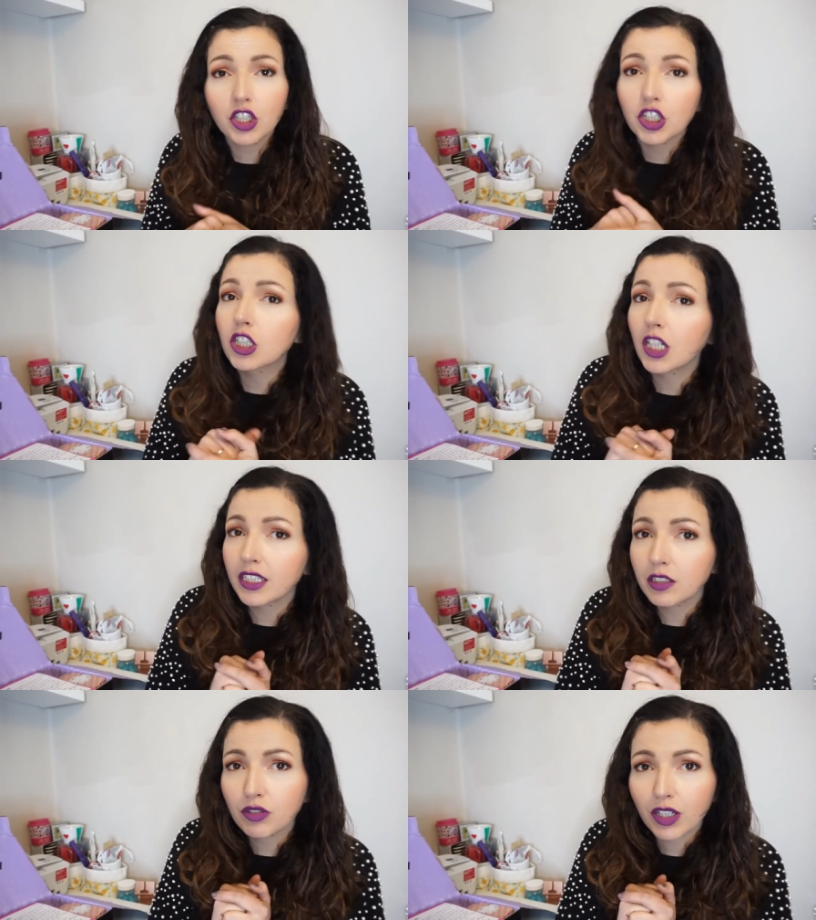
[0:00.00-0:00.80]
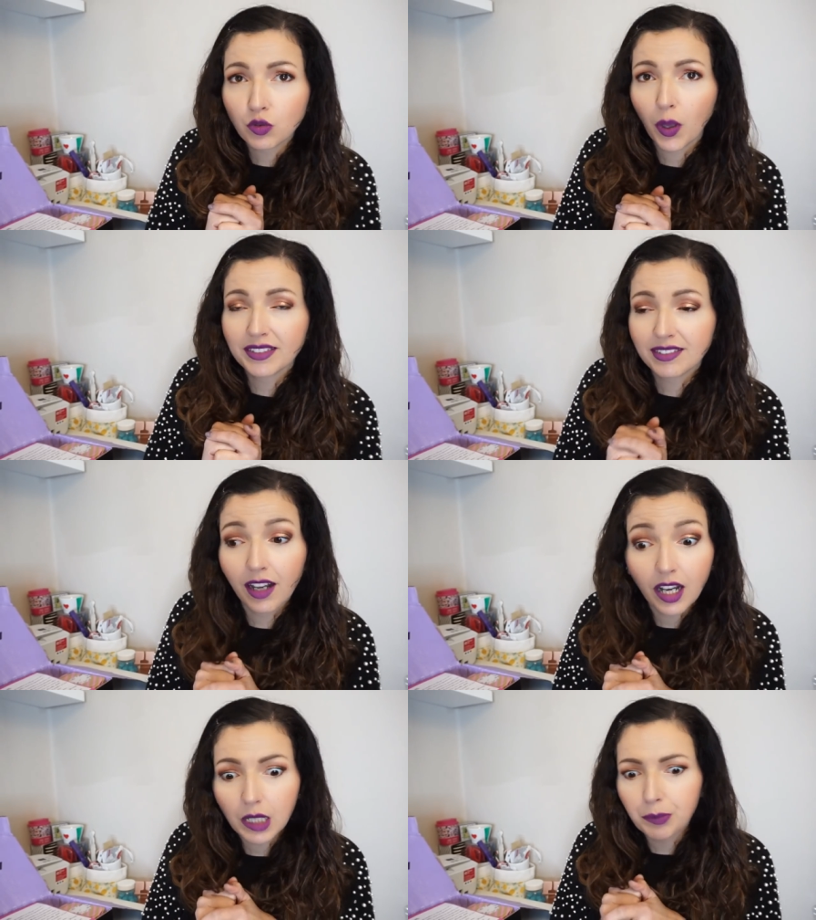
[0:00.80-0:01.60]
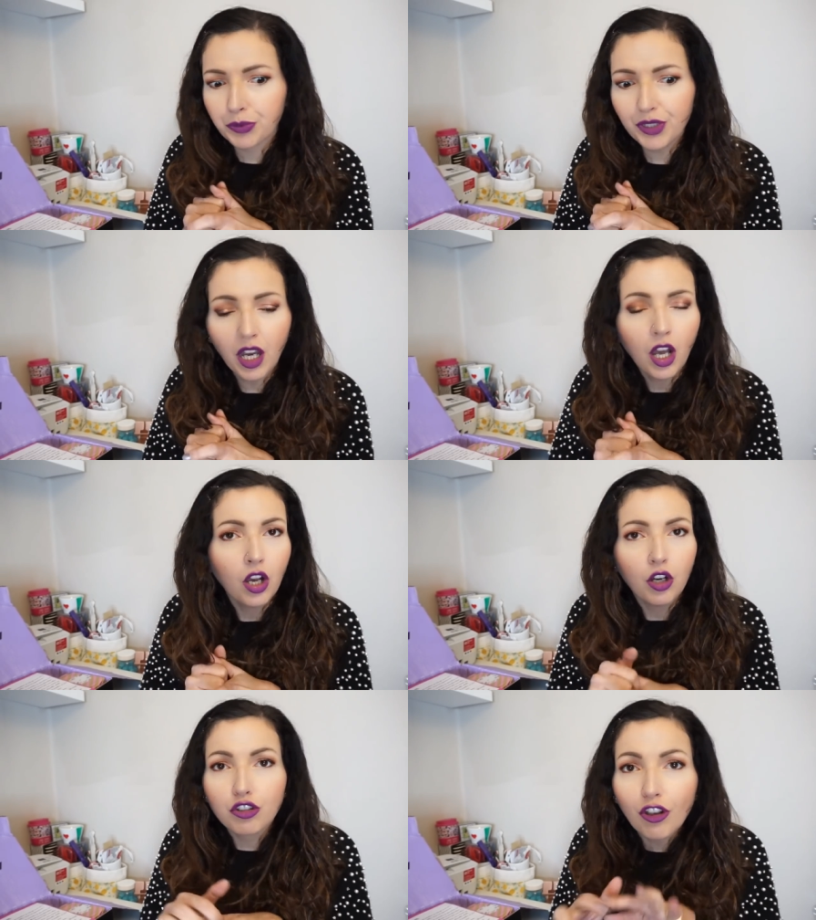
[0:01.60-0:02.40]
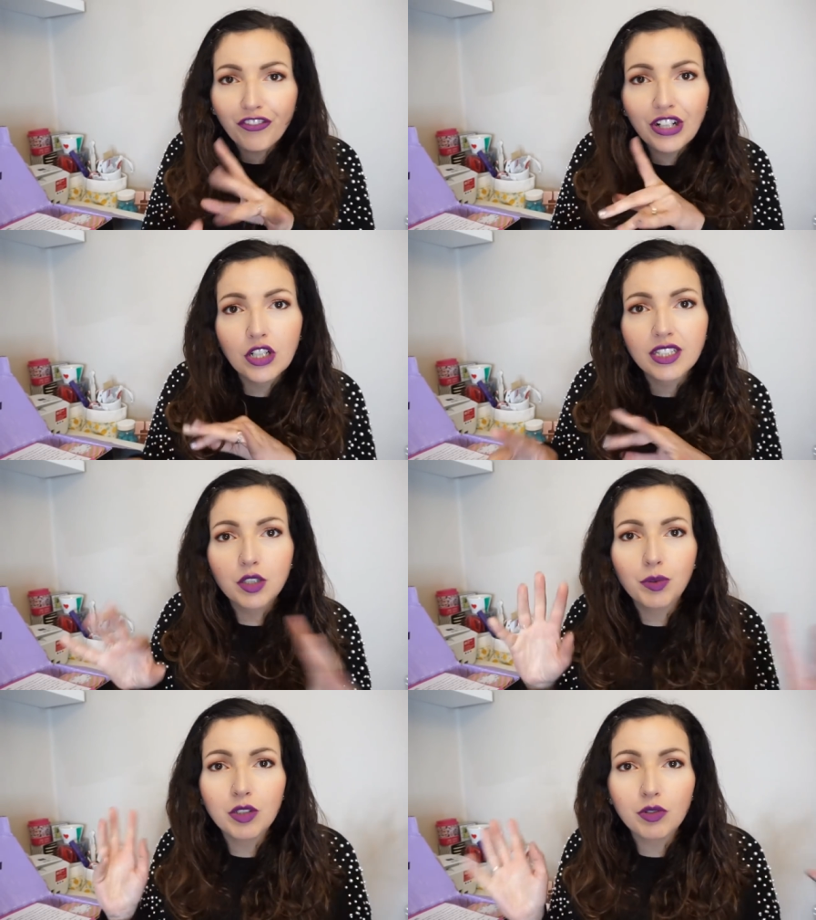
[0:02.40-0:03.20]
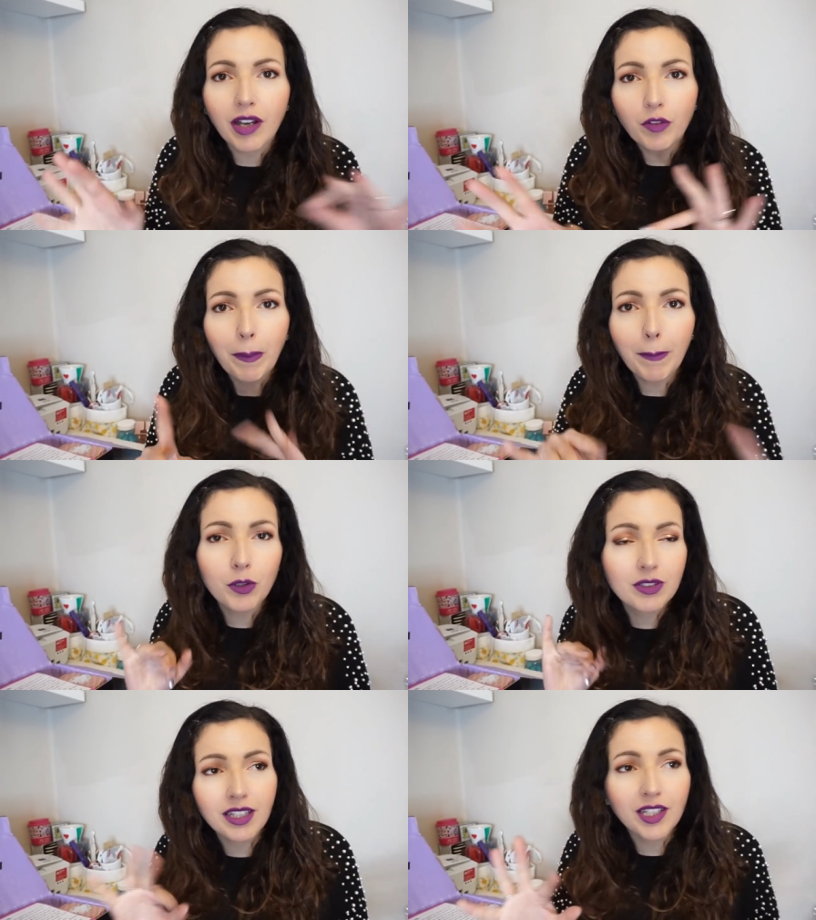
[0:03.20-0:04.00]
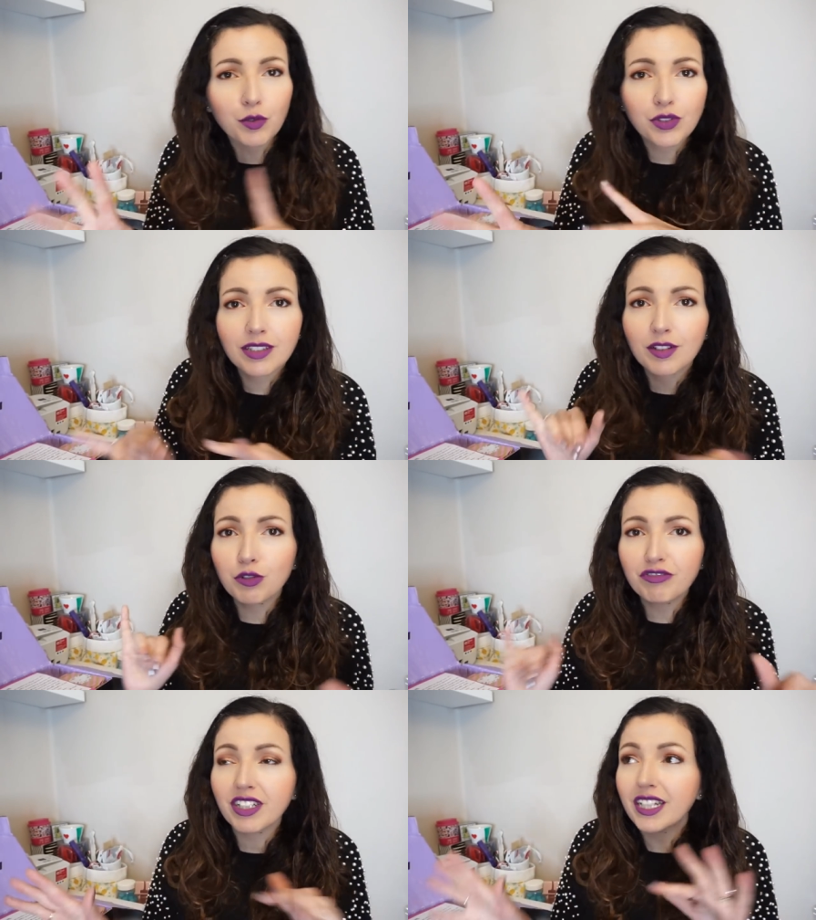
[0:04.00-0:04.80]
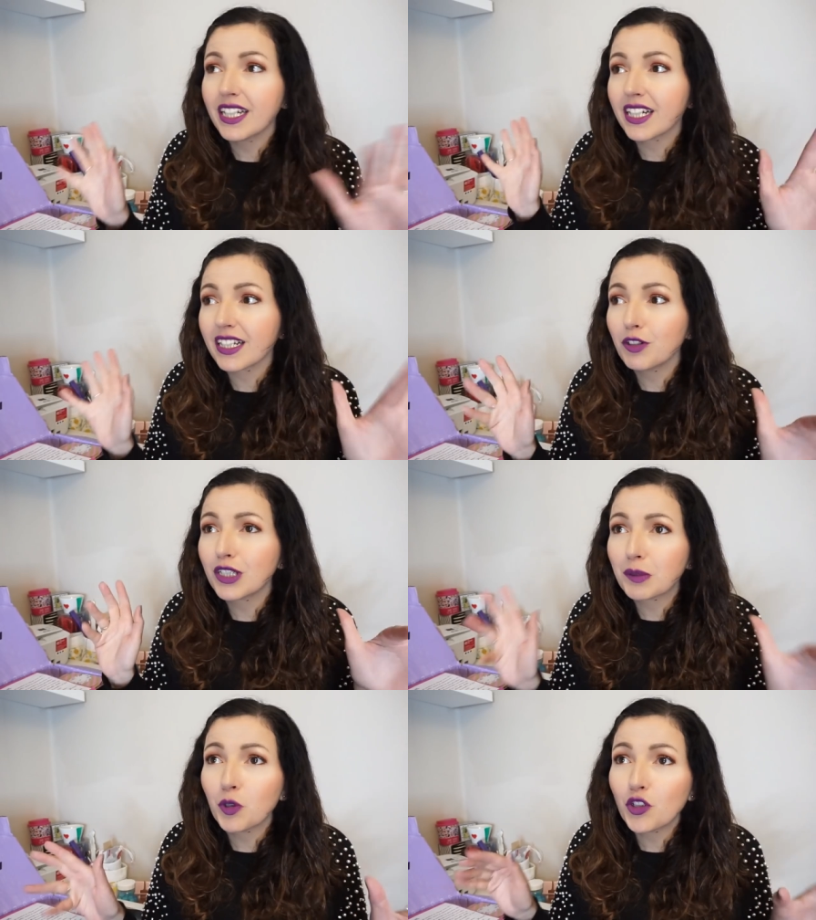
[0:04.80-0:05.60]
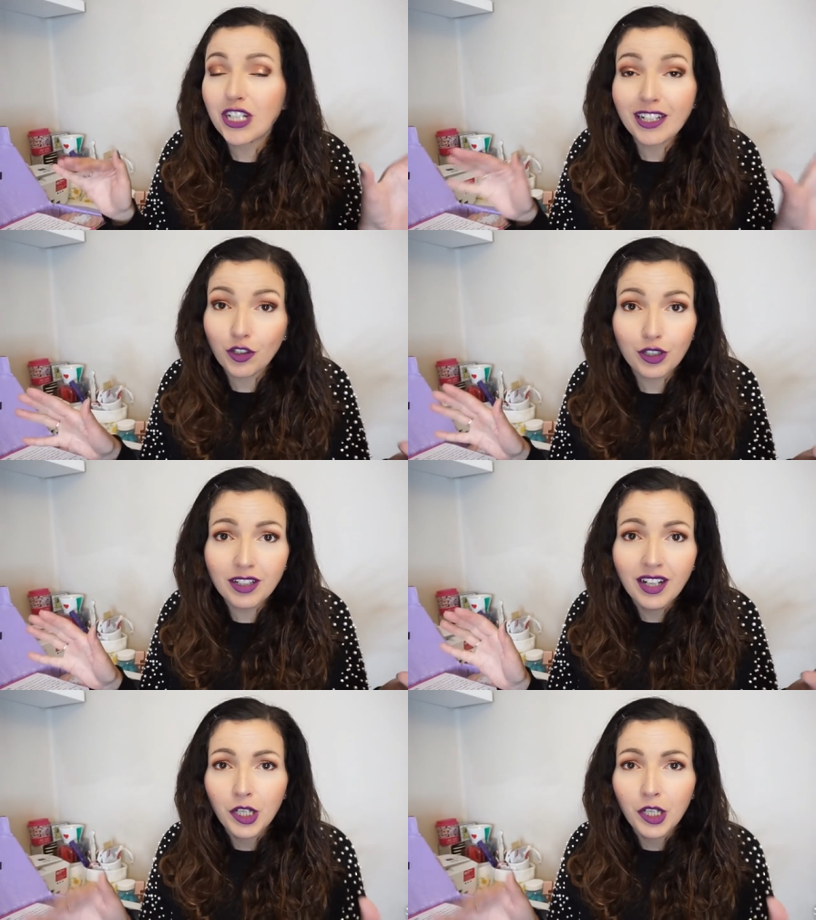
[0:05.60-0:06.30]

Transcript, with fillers: j'ai été à découvrir sur Insta et puis euh, de fil en aiguille nous avons papoté, on s'est découvert et honnêtement je l'adore.